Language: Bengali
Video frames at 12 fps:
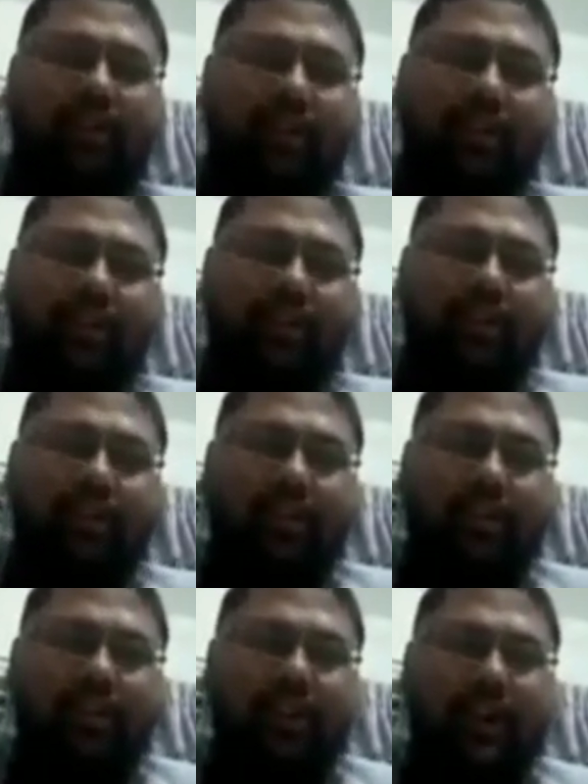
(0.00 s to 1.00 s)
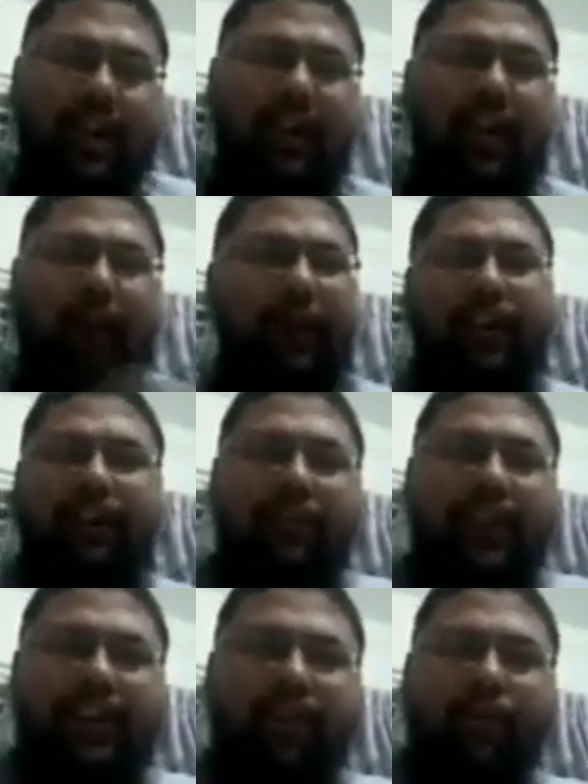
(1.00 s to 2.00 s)
আমি দিতে পারবো না কারণ আপনার যদি আপনি
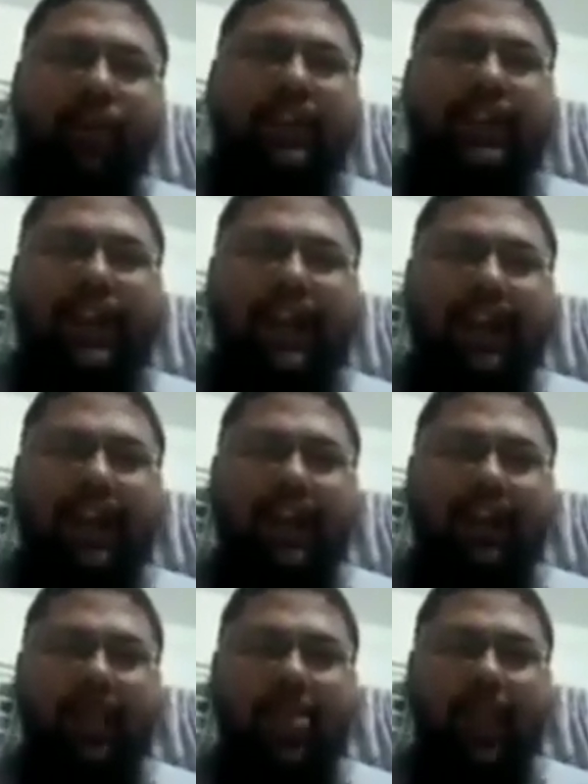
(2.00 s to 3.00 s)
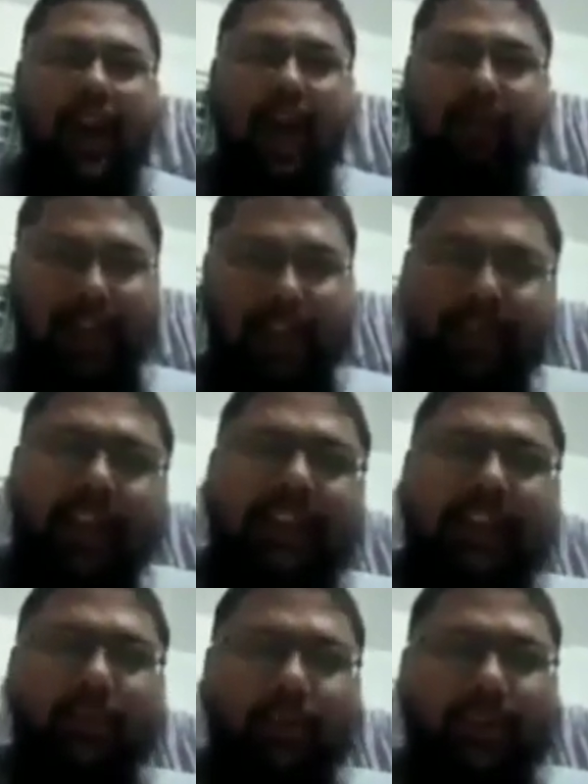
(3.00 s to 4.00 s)
যদি ভুলভাল বলেন আপনি যদি ভুলভাল
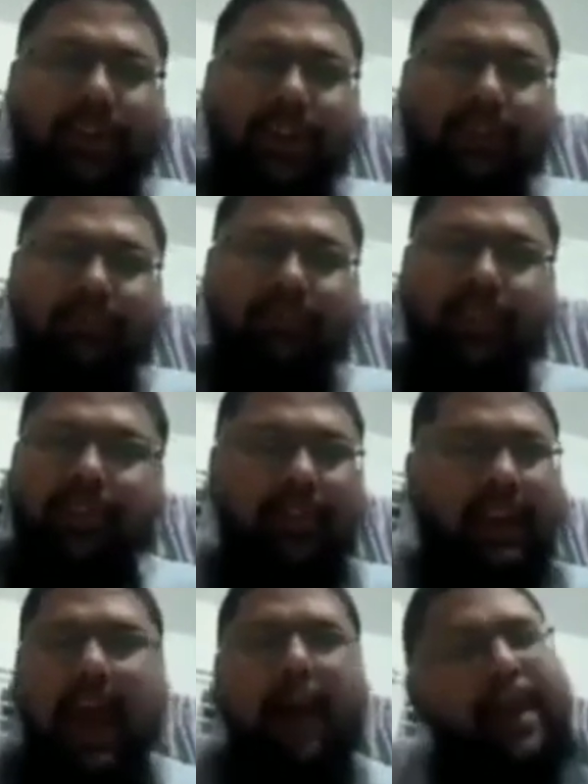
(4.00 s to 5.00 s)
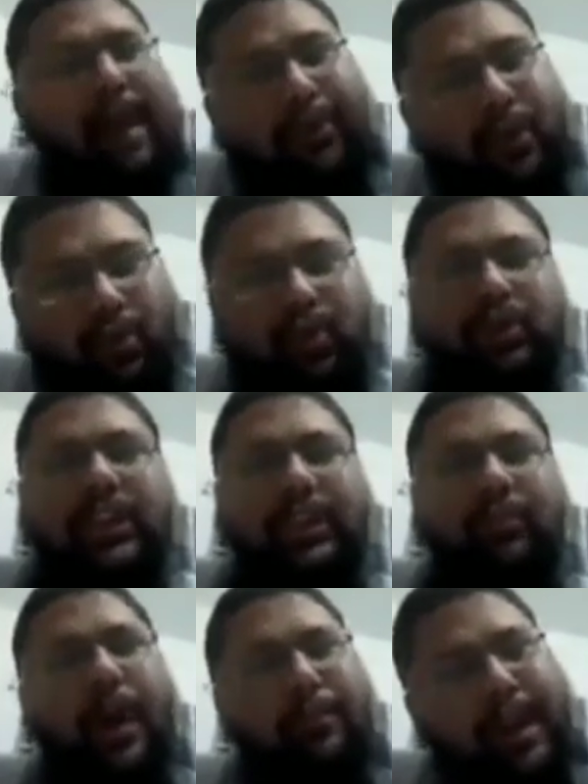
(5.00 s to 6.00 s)
বলেন আমার আমি যদি ভুল বলে
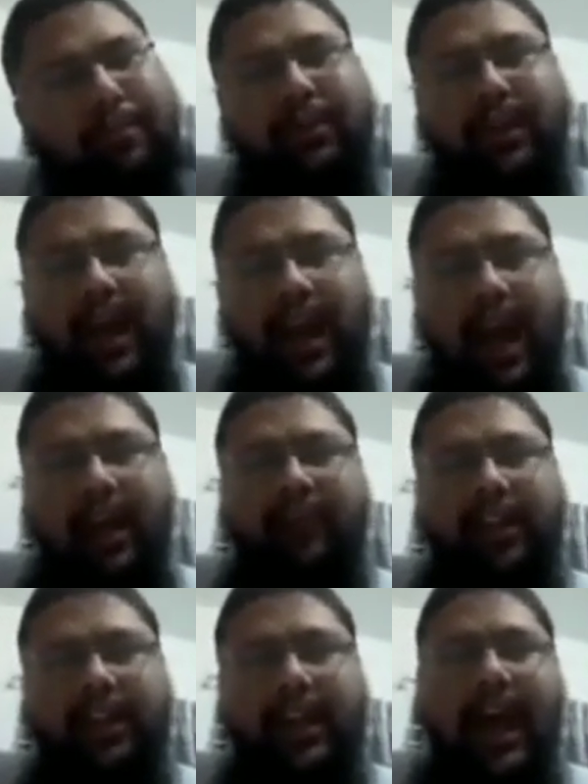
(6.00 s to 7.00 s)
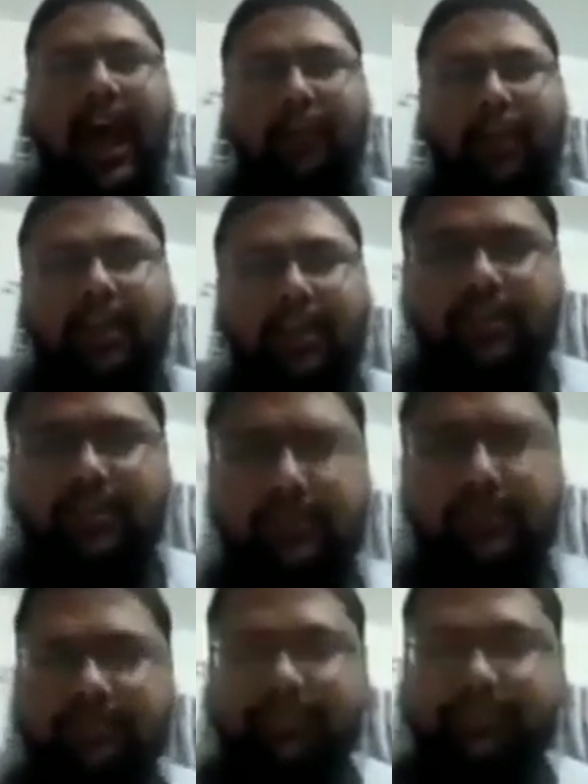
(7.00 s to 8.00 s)
থাকি আমি যদি আমার কোন রেফারেন্সে যদি ভুল
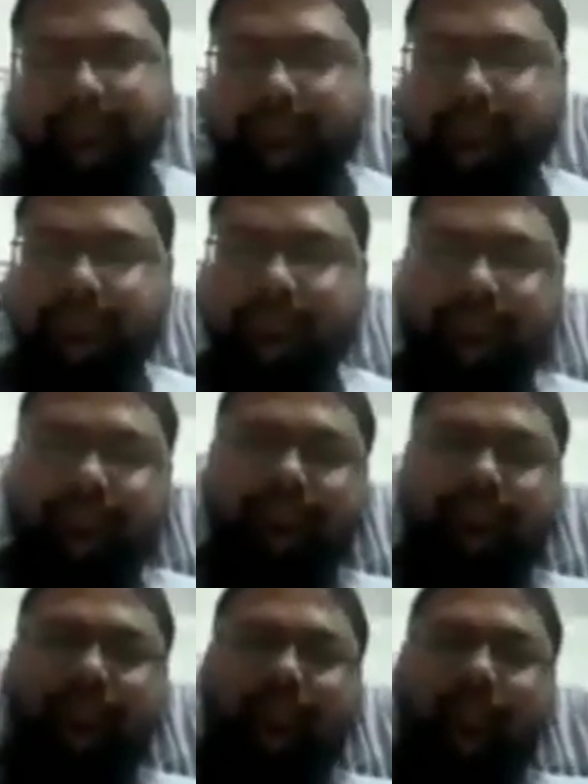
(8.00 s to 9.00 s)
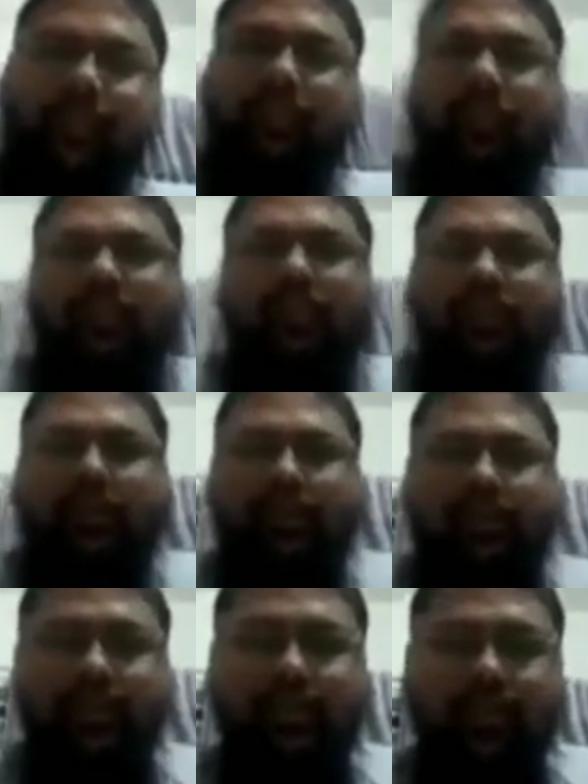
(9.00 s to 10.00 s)
থেকে থাকে তাহলে আপনি অবশ্যই ইন্টারাপ্ট করতে পারতেন
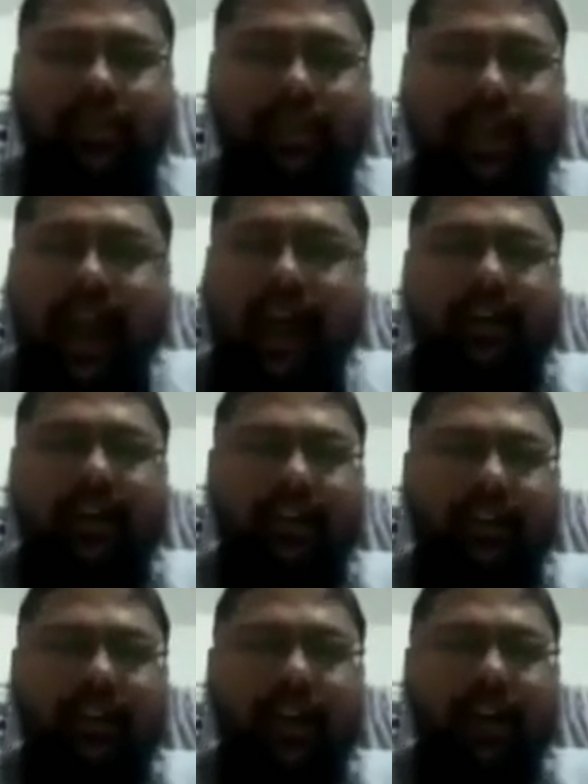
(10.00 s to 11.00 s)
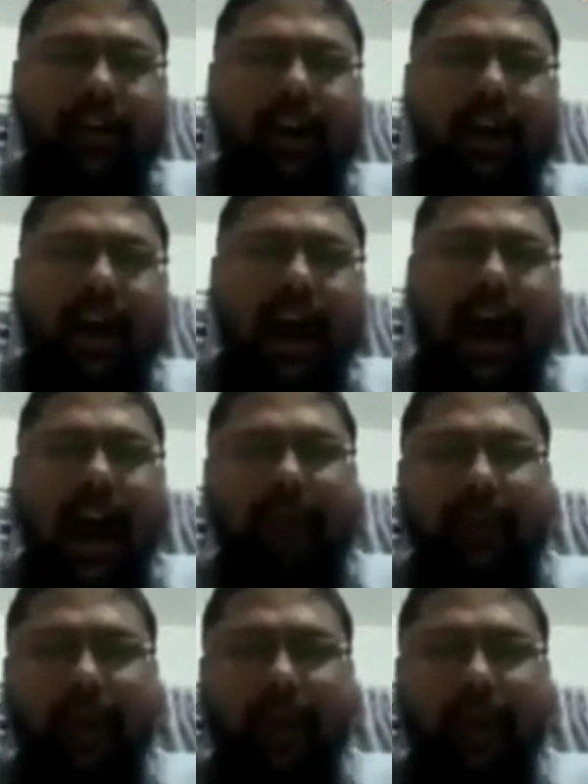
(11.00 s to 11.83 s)
আপনি আমাকে বলতে পারতেন যে এই হাদিসটা তো মিথ্যা হাদিস দিচ্ছেন